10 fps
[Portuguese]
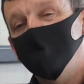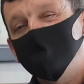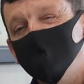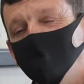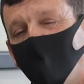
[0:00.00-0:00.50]

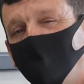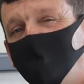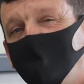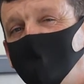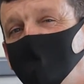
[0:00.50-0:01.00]
de um
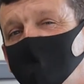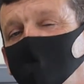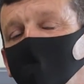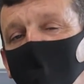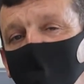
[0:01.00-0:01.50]
ouvir, de
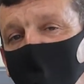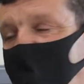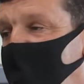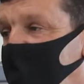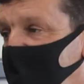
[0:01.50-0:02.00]
um
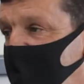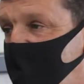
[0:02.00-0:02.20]
olhar,